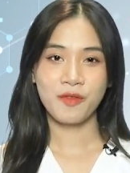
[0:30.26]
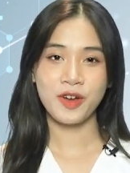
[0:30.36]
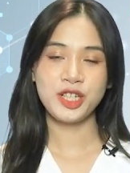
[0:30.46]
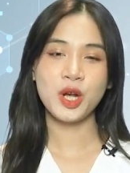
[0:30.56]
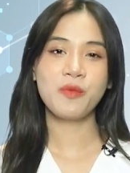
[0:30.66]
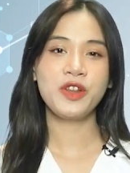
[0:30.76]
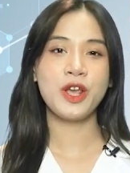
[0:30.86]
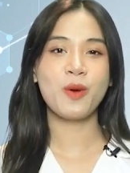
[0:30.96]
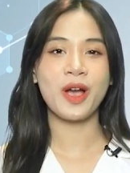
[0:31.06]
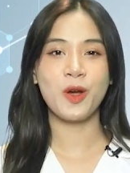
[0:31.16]
Vậy trong
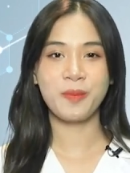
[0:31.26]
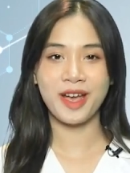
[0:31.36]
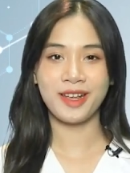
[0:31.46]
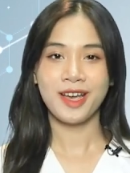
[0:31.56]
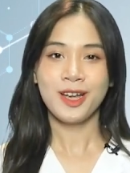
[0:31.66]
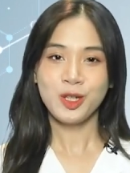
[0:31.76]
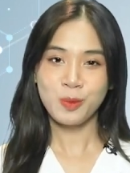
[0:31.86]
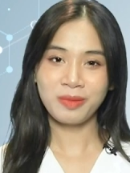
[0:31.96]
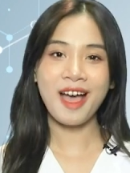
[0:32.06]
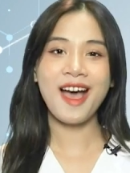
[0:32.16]
video ngày hôm nay,
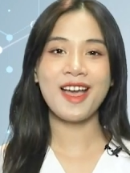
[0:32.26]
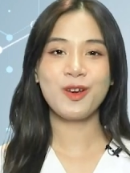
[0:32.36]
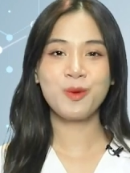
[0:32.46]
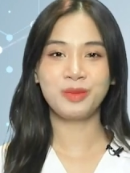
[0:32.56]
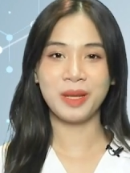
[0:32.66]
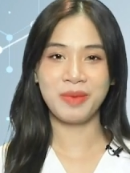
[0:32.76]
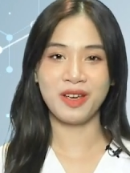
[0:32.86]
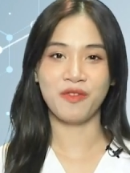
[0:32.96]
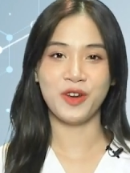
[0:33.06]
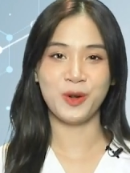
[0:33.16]
chúng ta hãy cùng tìm
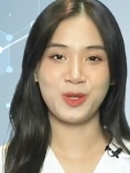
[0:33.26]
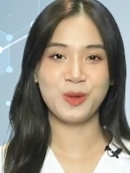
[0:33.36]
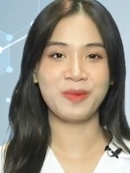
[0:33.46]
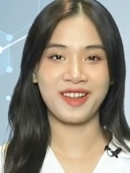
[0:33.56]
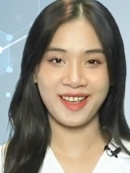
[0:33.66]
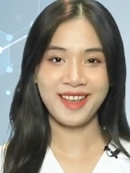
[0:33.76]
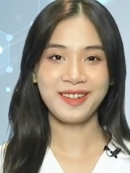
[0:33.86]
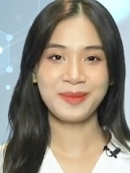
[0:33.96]
hiểu về nội dung này nhé.